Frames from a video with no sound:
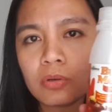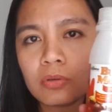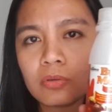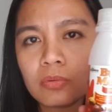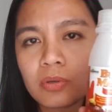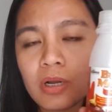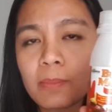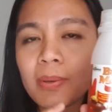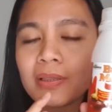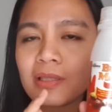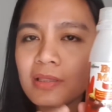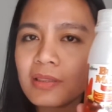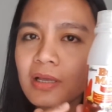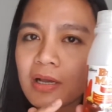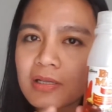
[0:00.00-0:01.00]
yung
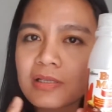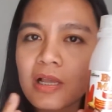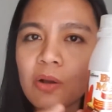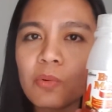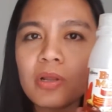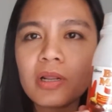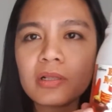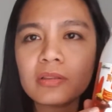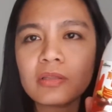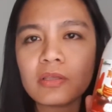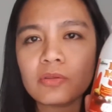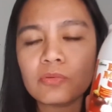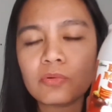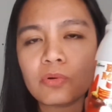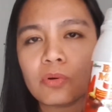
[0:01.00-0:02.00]
kapatid ng asawa ng
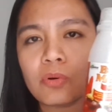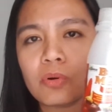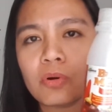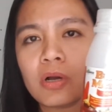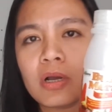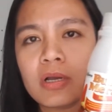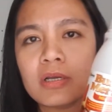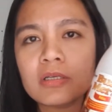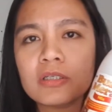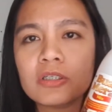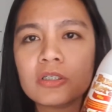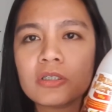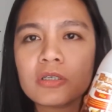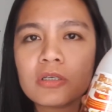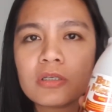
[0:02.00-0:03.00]
tito ko,
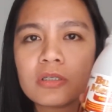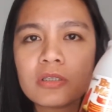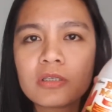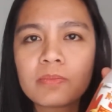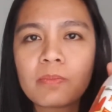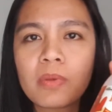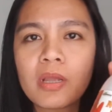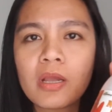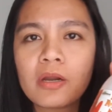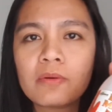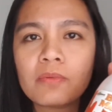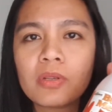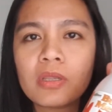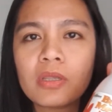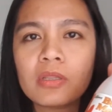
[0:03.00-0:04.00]
she's
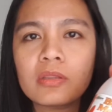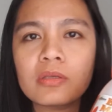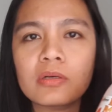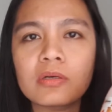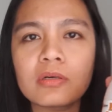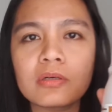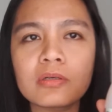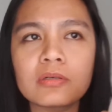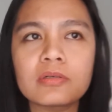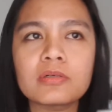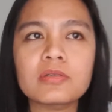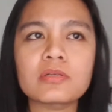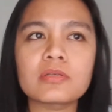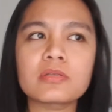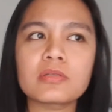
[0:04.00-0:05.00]
married
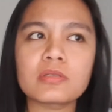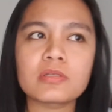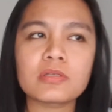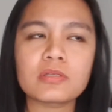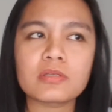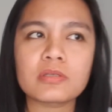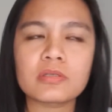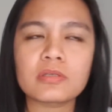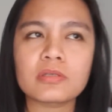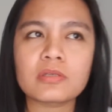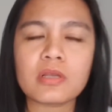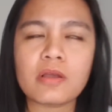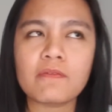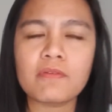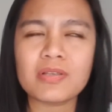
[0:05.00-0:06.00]
uh,
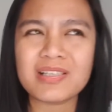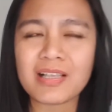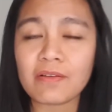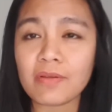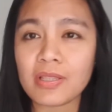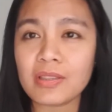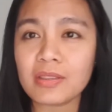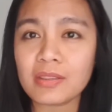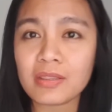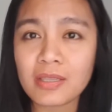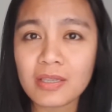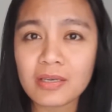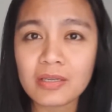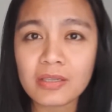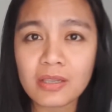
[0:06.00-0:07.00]
sabi 17
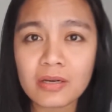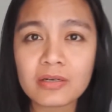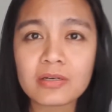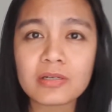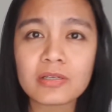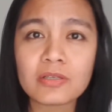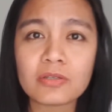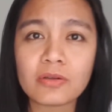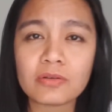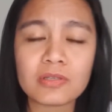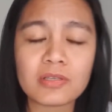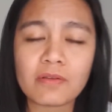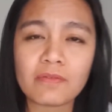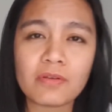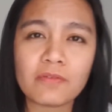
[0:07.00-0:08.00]
years,
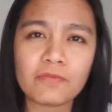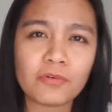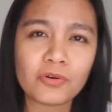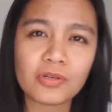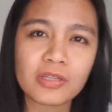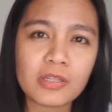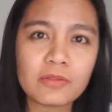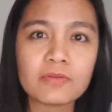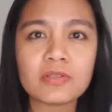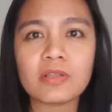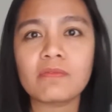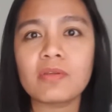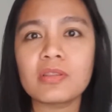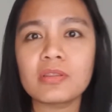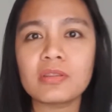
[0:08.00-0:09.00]
14 to
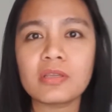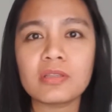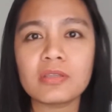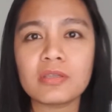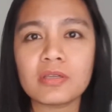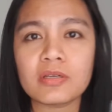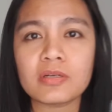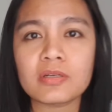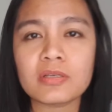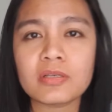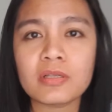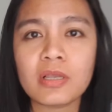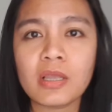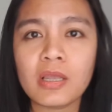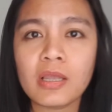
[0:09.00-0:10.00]
17
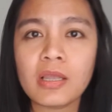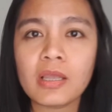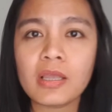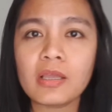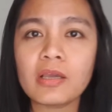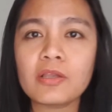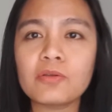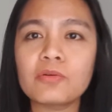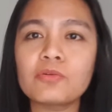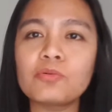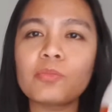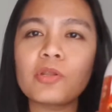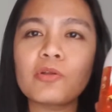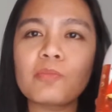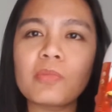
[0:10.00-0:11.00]
years. Eh ngayon,
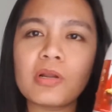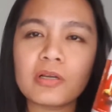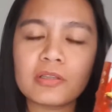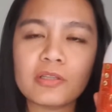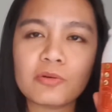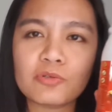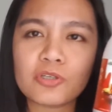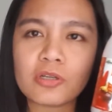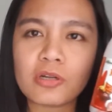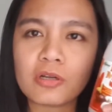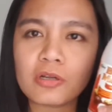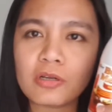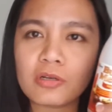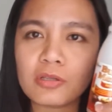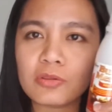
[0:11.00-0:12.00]
uminom lang daw siya
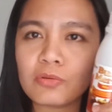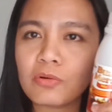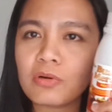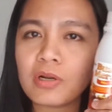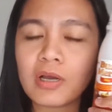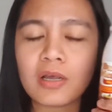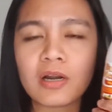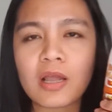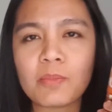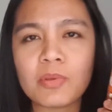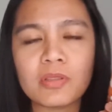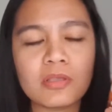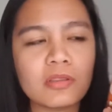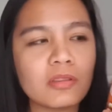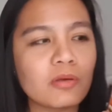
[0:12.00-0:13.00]
ng ganito,
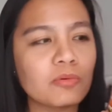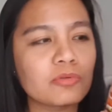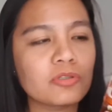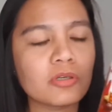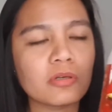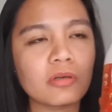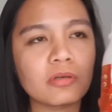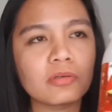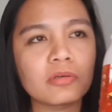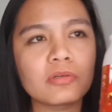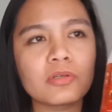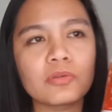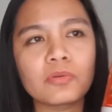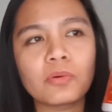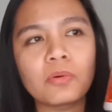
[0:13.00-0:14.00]
nakarami din daw siya ng
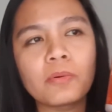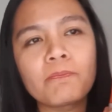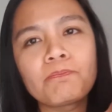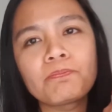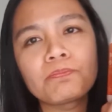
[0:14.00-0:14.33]
ganito.